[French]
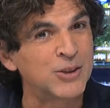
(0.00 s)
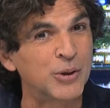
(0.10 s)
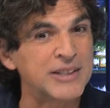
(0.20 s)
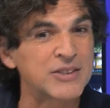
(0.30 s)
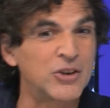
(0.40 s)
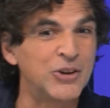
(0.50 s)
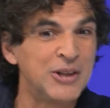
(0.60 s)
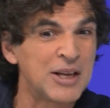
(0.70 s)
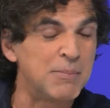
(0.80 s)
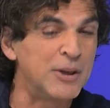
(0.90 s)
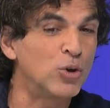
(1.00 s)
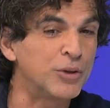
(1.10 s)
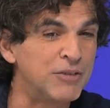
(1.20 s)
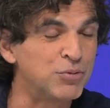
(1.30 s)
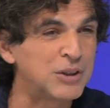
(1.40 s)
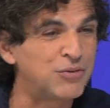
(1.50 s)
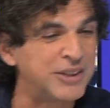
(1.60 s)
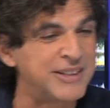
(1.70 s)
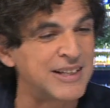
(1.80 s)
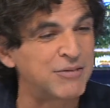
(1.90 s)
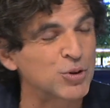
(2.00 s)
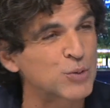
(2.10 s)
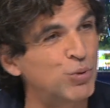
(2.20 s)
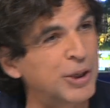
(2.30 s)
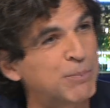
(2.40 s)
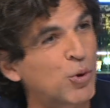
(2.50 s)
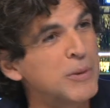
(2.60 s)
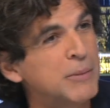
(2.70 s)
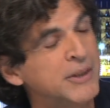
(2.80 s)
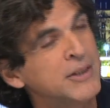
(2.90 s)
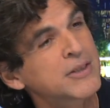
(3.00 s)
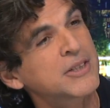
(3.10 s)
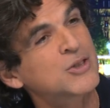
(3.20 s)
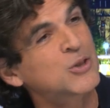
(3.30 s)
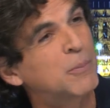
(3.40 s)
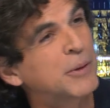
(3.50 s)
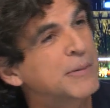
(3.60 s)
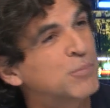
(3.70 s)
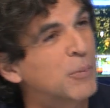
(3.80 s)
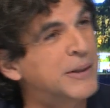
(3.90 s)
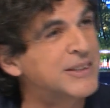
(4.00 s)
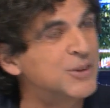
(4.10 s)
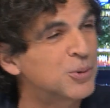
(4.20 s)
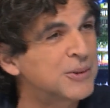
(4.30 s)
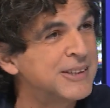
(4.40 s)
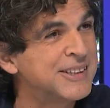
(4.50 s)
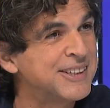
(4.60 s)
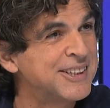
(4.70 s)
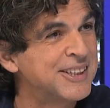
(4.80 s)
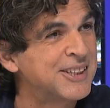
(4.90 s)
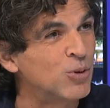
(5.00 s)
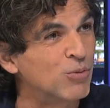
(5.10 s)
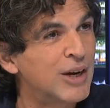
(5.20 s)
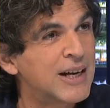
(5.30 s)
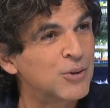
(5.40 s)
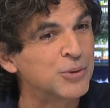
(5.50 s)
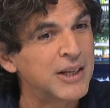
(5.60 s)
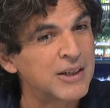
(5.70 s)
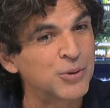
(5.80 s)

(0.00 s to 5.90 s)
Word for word: Donc est-ce que maintenant on a vu qu'il fait des avances pour être Premier ministre, il se sent prêt pour Matignon. Donc voilà, on a.